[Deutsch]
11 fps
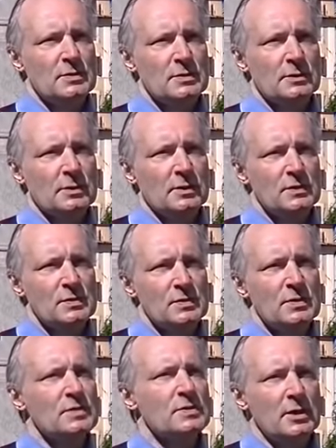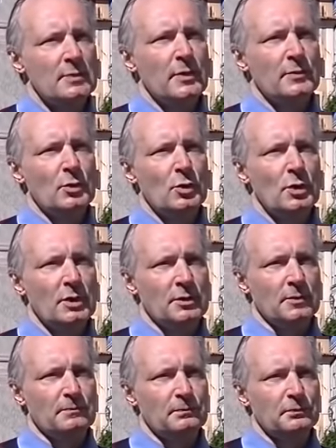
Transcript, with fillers: sondern es ist dieselbe Behörde,